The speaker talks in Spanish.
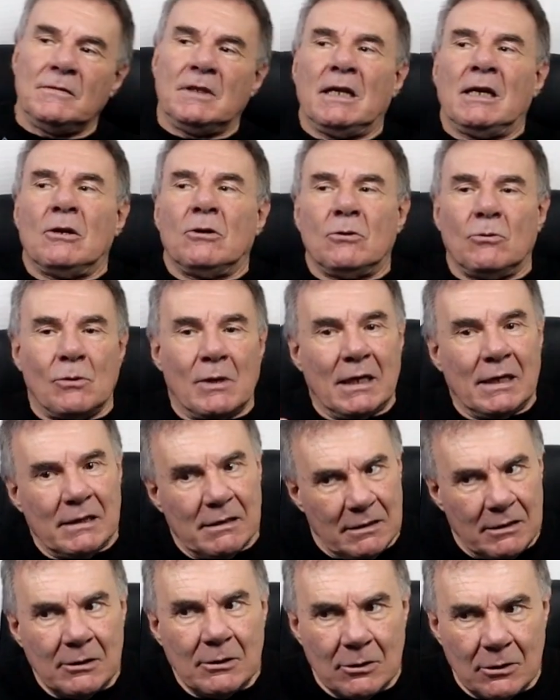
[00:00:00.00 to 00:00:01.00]
de lo
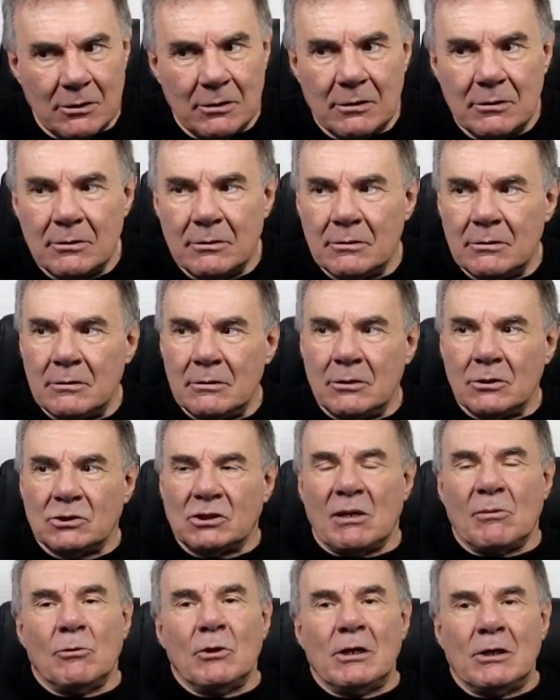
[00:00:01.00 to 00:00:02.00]
cual
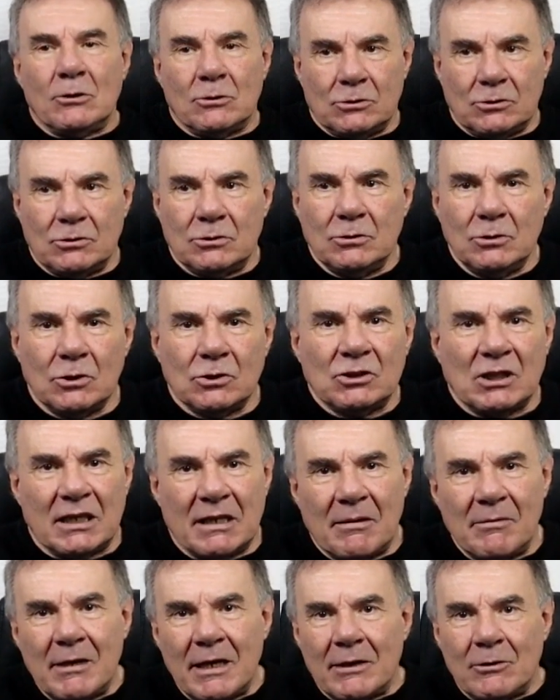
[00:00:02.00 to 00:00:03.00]
los abuelos nos
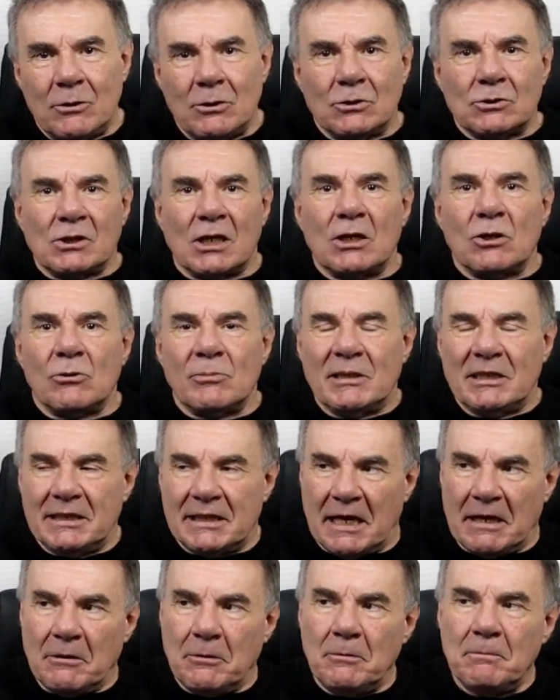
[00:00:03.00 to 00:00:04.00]
han hablado y nos han
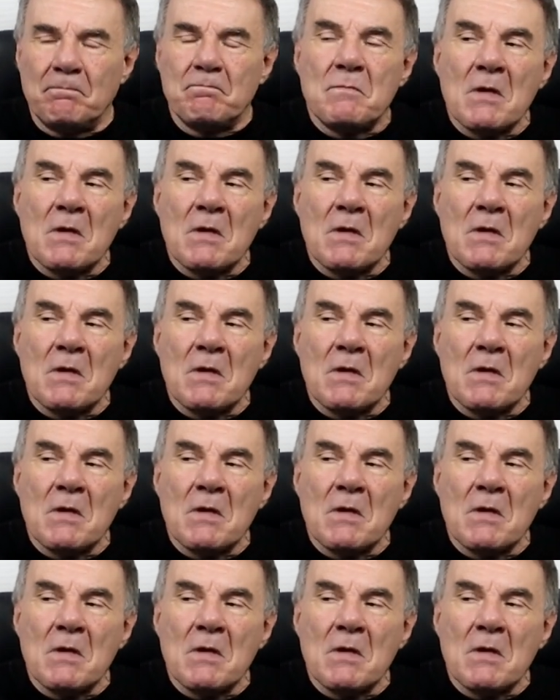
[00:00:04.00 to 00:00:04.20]
comentado.